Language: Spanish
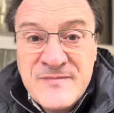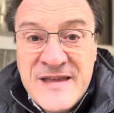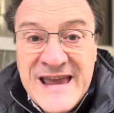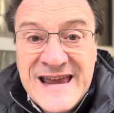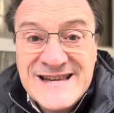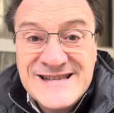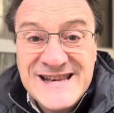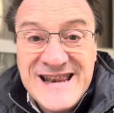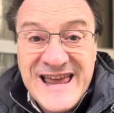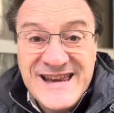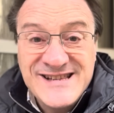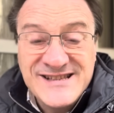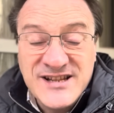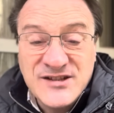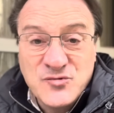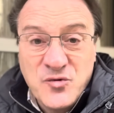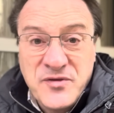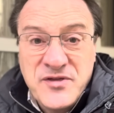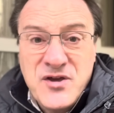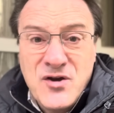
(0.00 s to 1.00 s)
es la
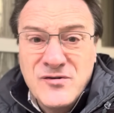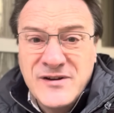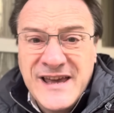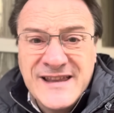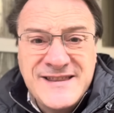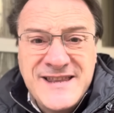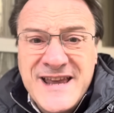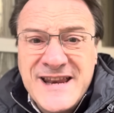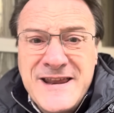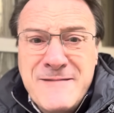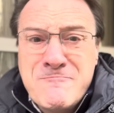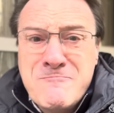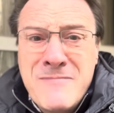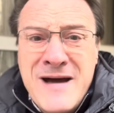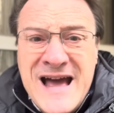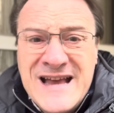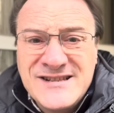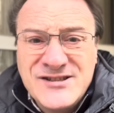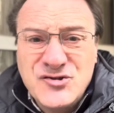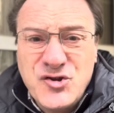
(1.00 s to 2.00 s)
institución que tiene
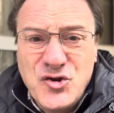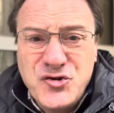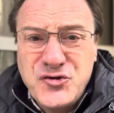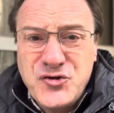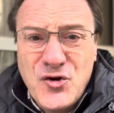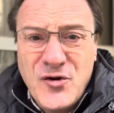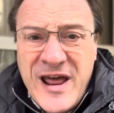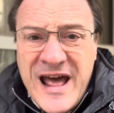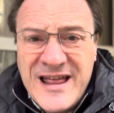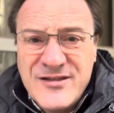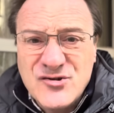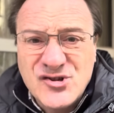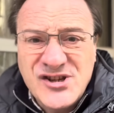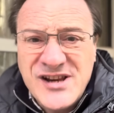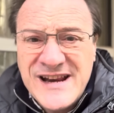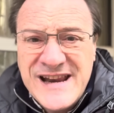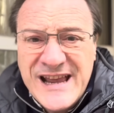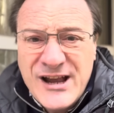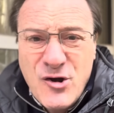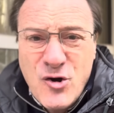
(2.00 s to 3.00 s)
más doctorados
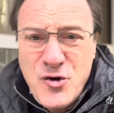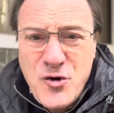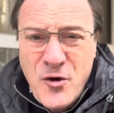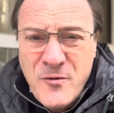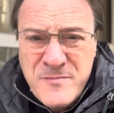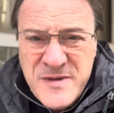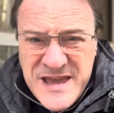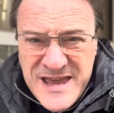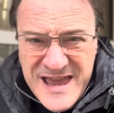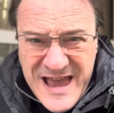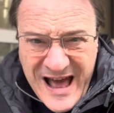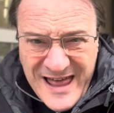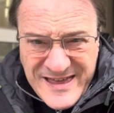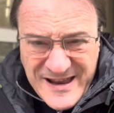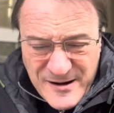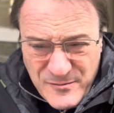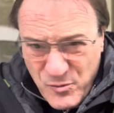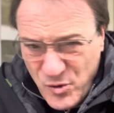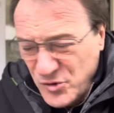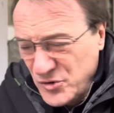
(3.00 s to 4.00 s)
en economía
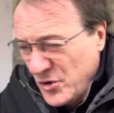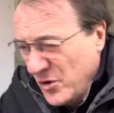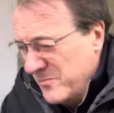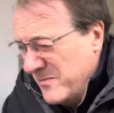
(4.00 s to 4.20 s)
del mundo.